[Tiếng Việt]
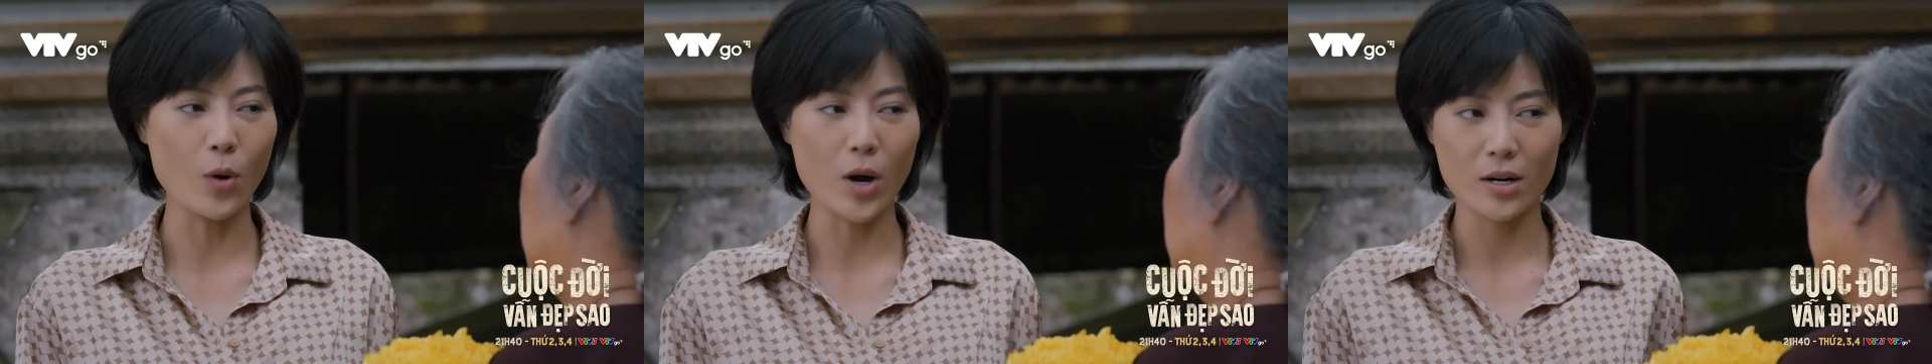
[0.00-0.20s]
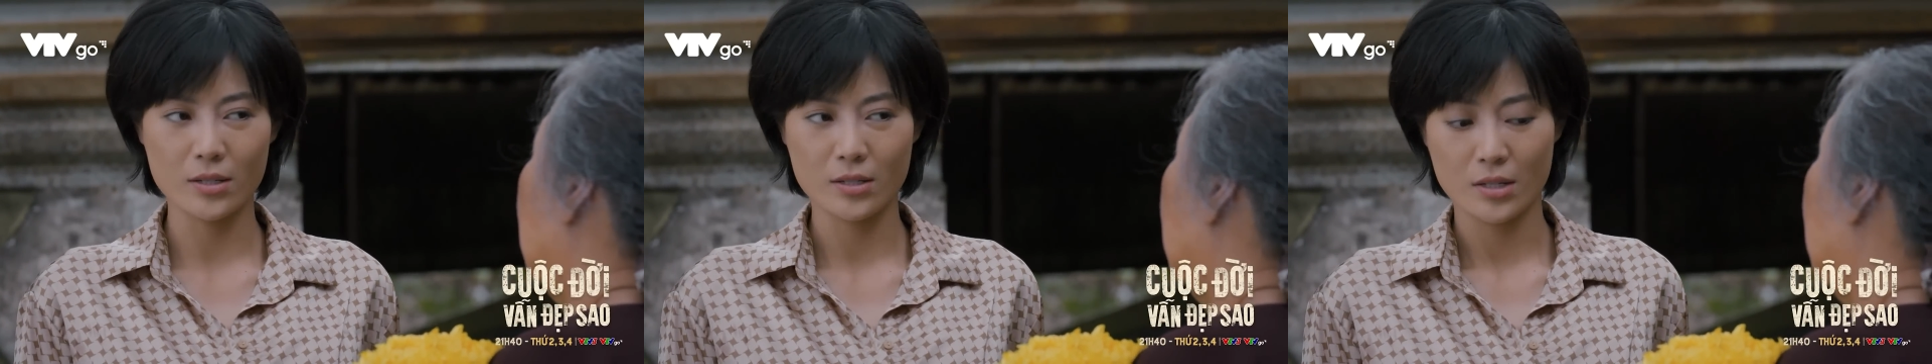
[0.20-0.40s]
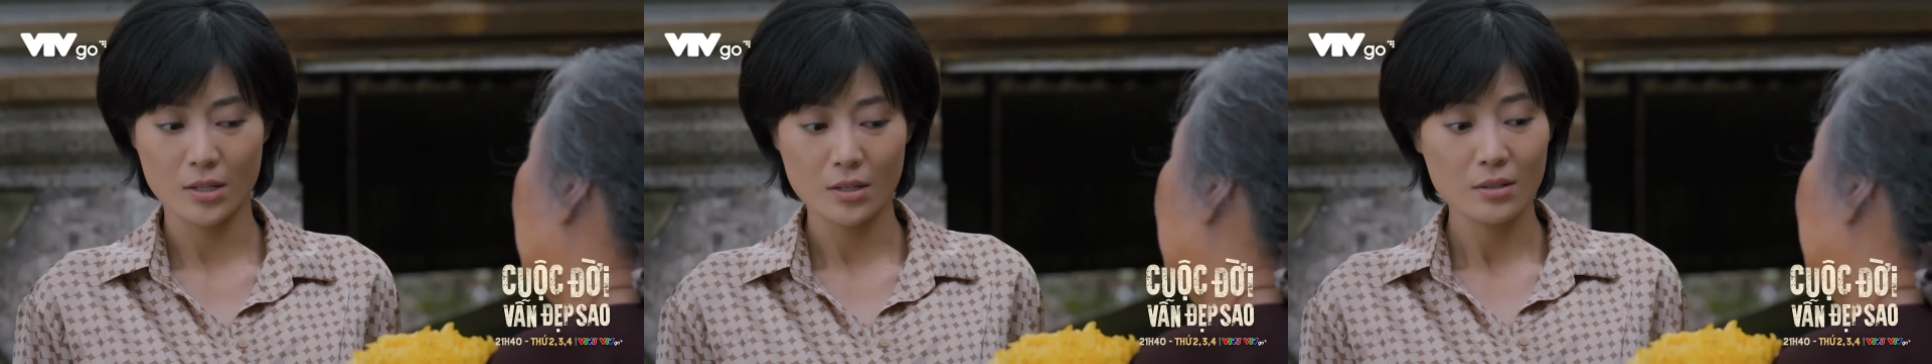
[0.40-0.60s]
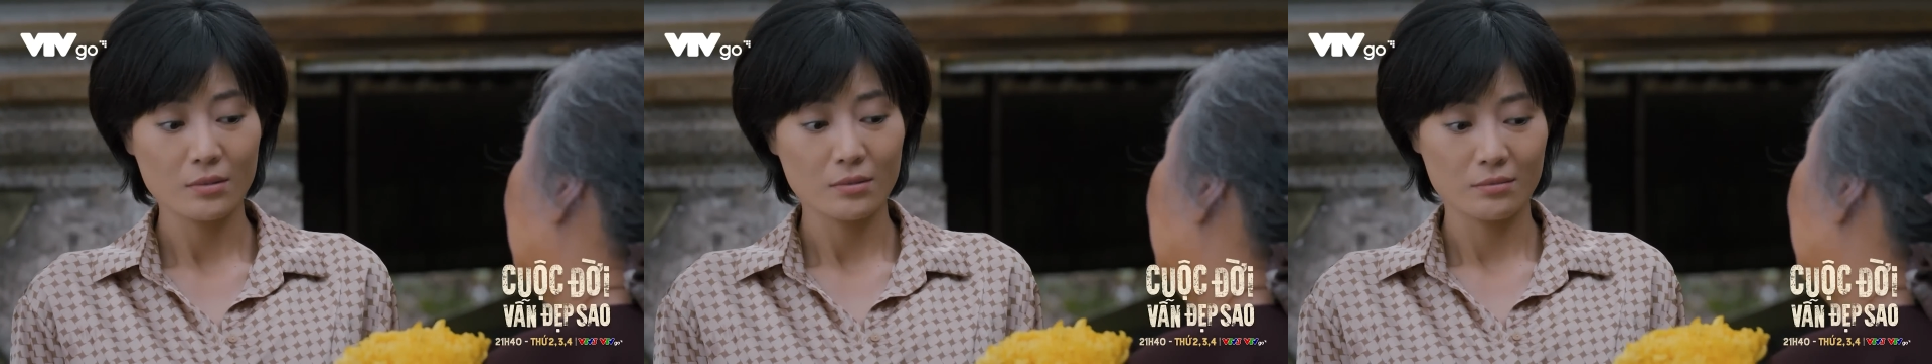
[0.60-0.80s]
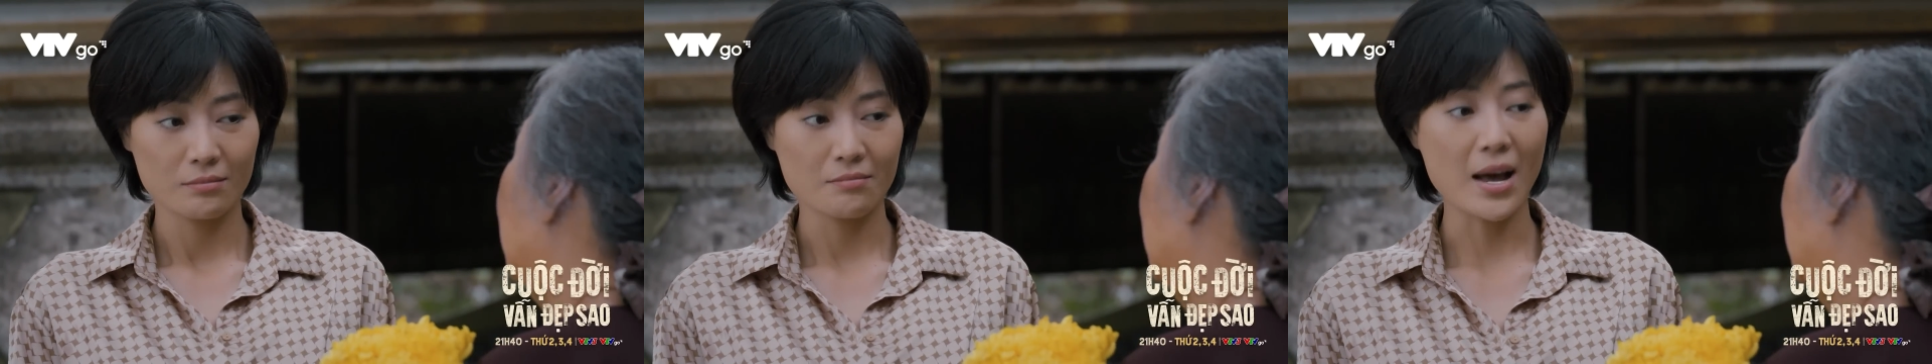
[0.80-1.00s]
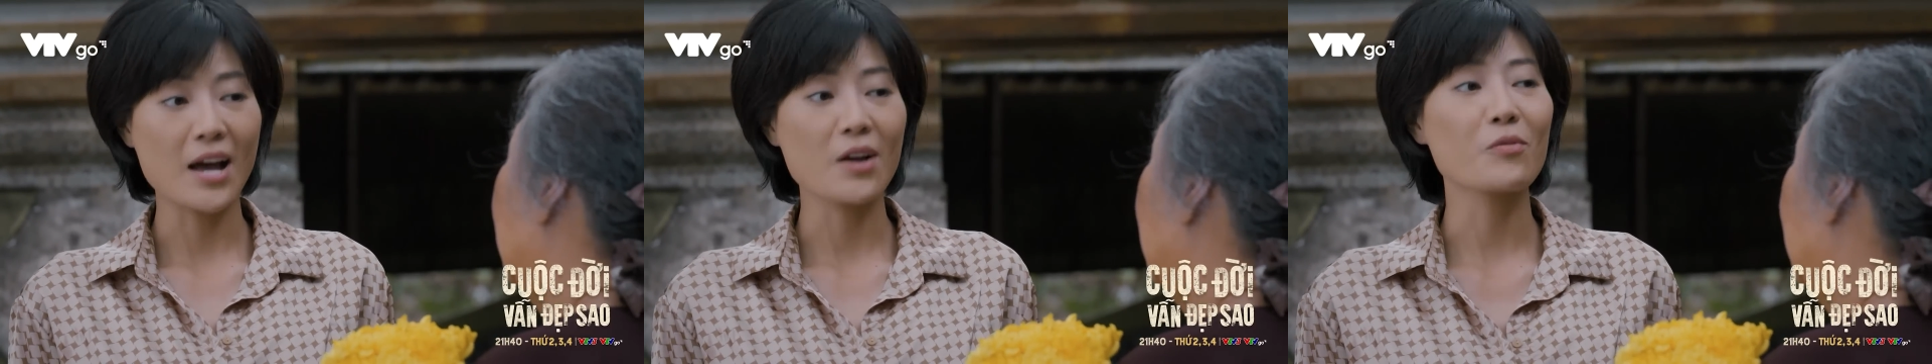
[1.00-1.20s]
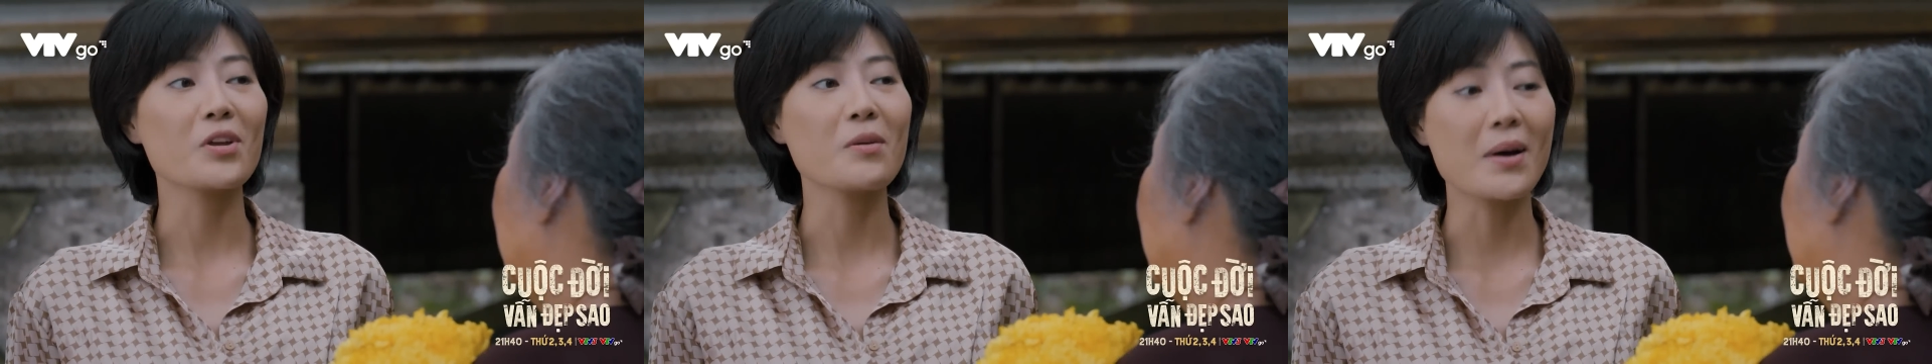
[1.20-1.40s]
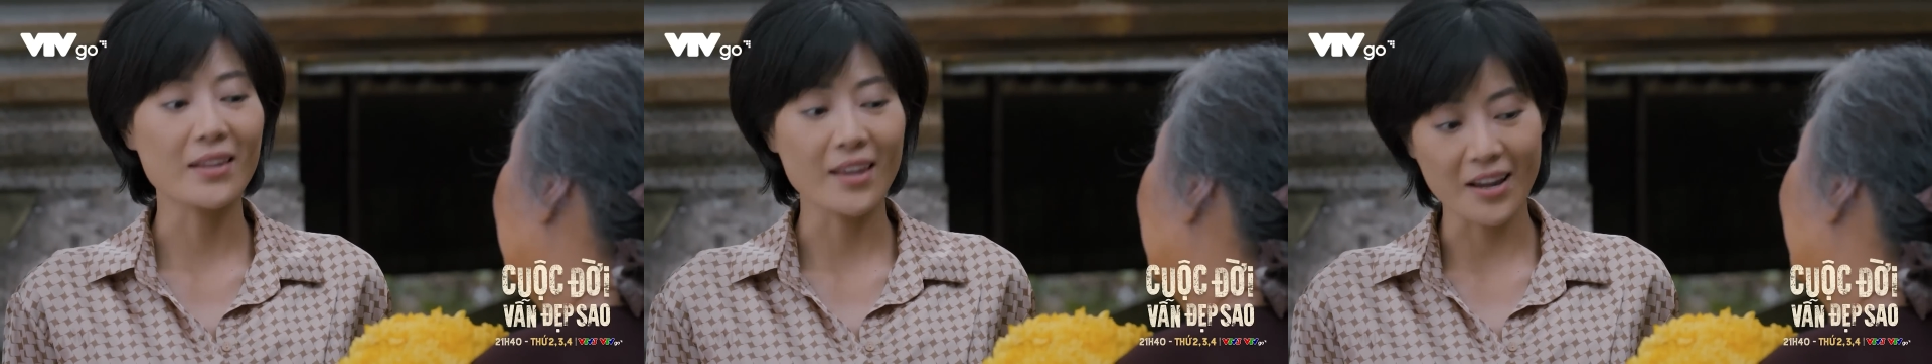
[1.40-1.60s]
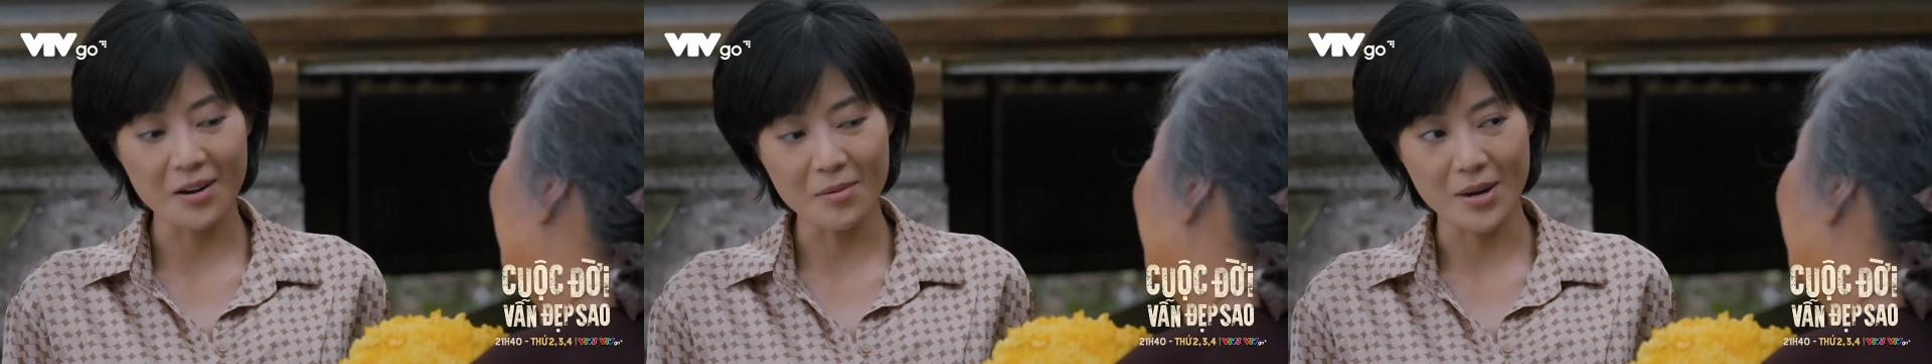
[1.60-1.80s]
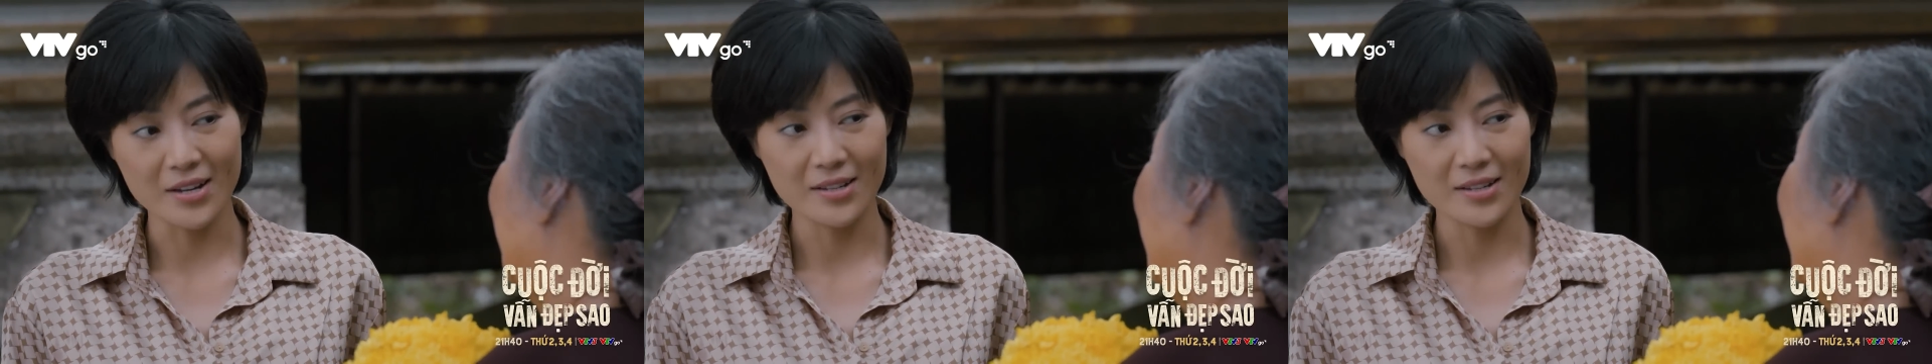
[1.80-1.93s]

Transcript: luôn. Ta ấy quý bà thế cơ